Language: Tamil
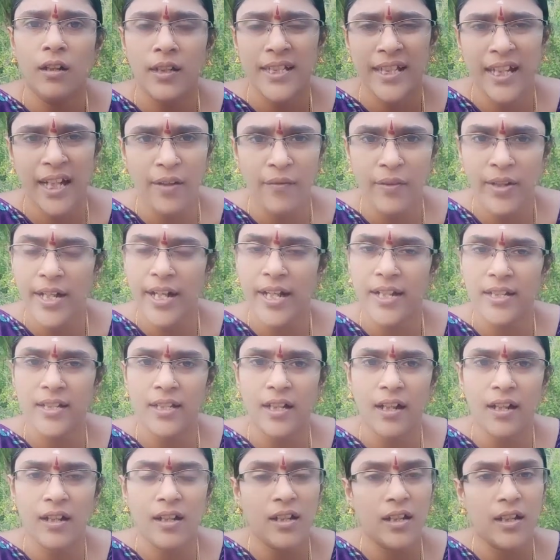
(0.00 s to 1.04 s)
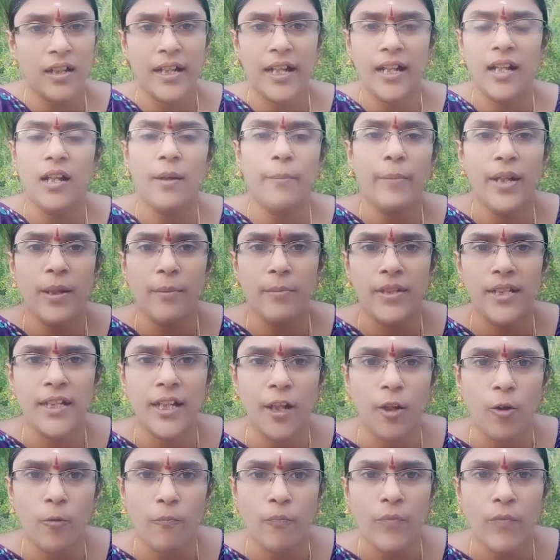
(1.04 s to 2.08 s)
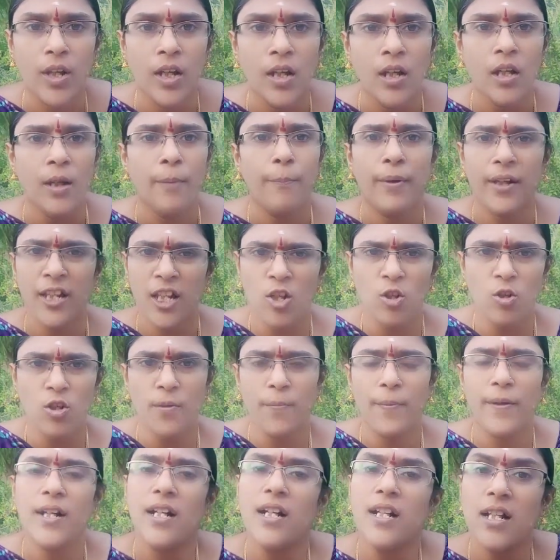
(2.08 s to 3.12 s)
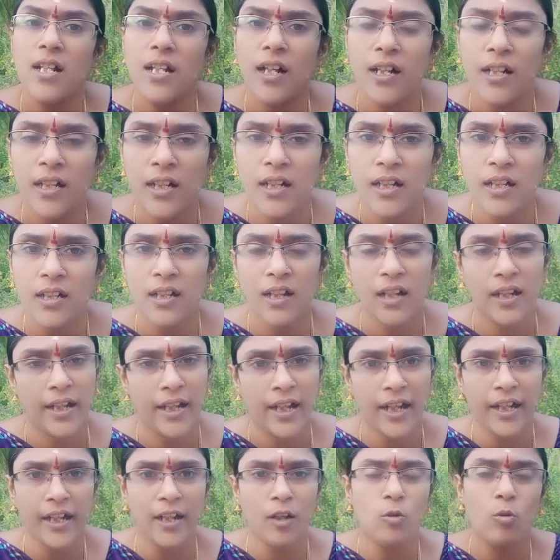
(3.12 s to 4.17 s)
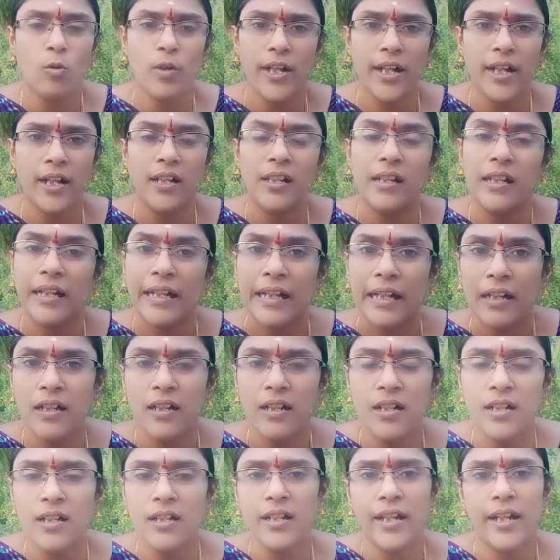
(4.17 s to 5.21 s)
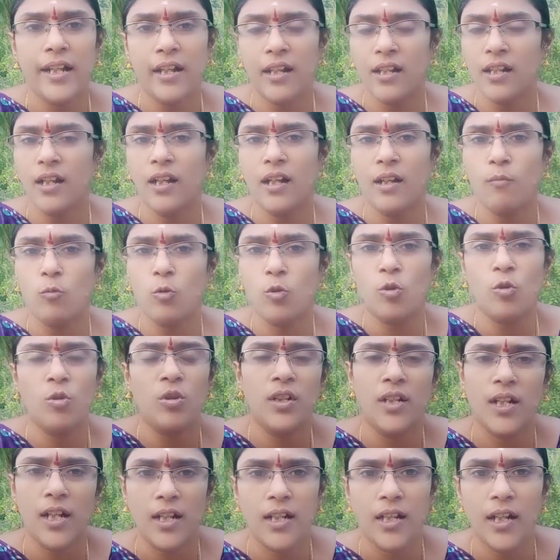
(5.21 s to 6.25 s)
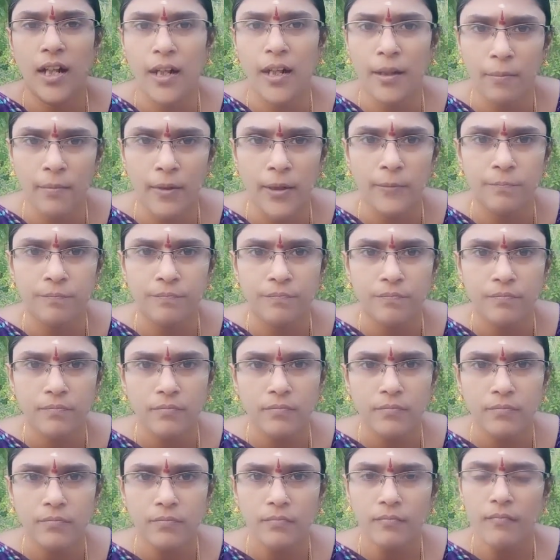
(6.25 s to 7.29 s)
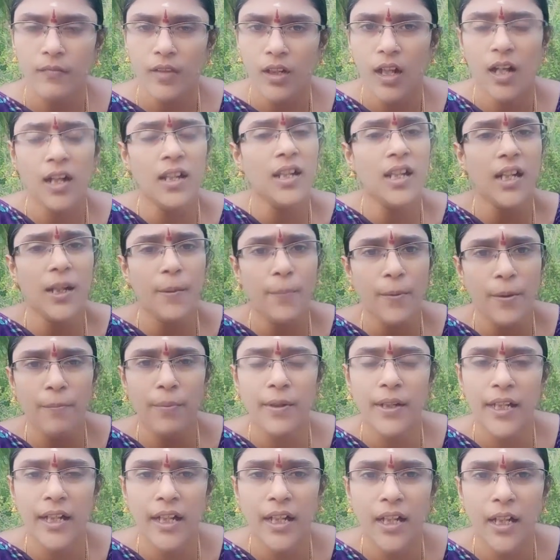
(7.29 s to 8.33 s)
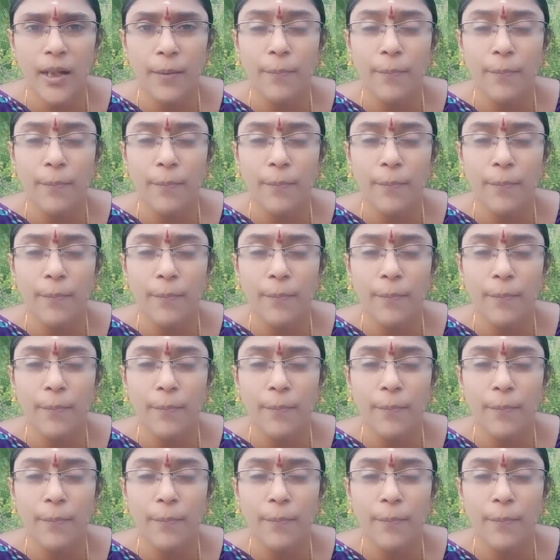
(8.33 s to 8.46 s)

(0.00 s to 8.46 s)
செய்ய வேண்டிய சடங்குகள் எல்லாமே நம்ம செய்கிறோம் பதினொன்று பன்னெண்டு நாட்கள் தான் இறைக்கக்கூடிய அந்த எள்ளு நீர் அதெல்லாம் உட்கொள்கிறது ஆன்மா அதற்கப்புறம் பார்த்தீங்கன்னா